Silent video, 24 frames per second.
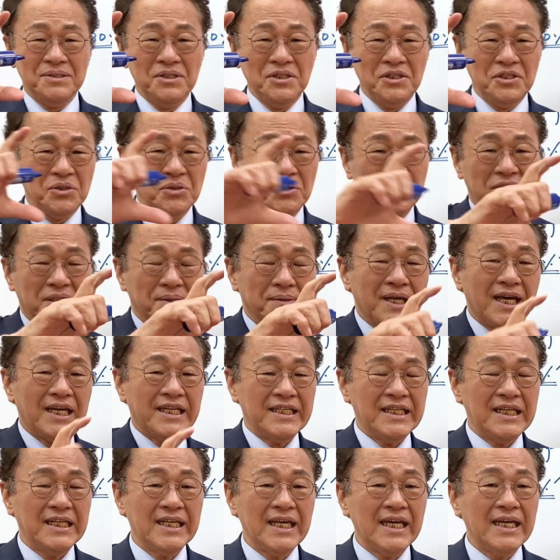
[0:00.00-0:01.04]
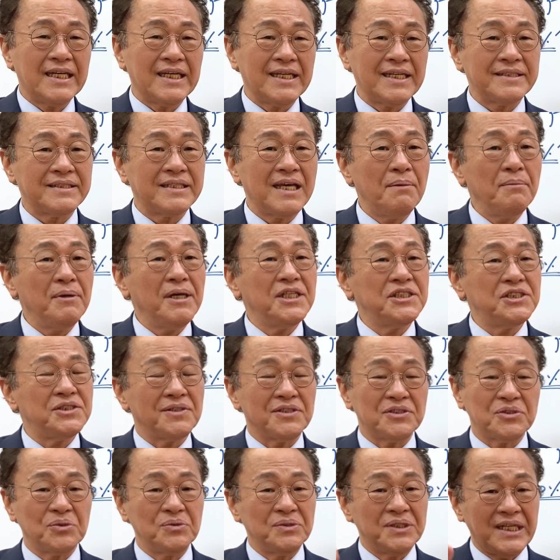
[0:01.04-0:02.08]
ごい量入れは入れないから、ダメージ
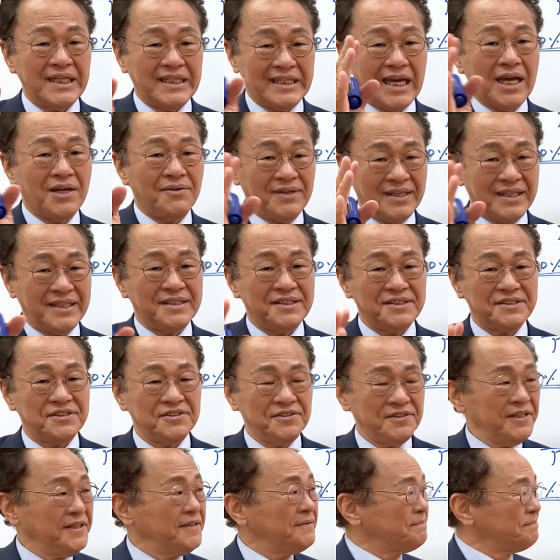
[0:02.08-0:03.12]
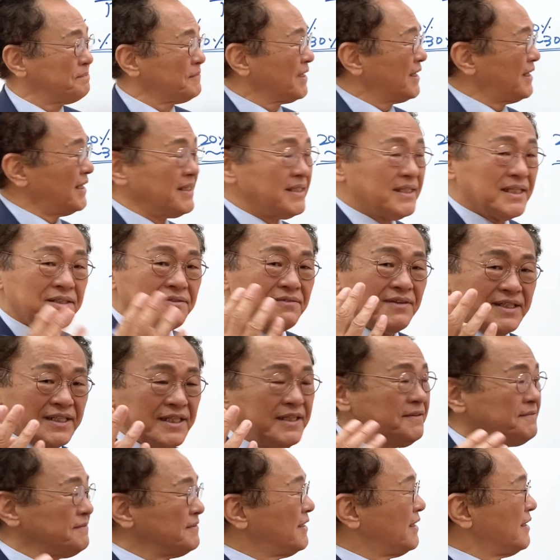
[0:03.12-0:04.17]
はそんなにないわけですよね。体には
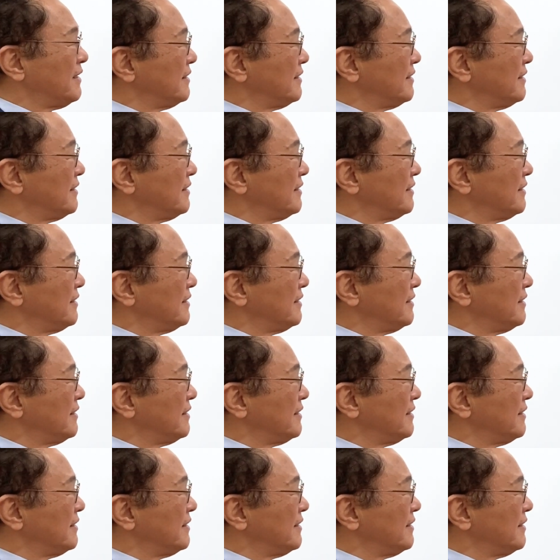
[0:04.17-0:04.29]
ね。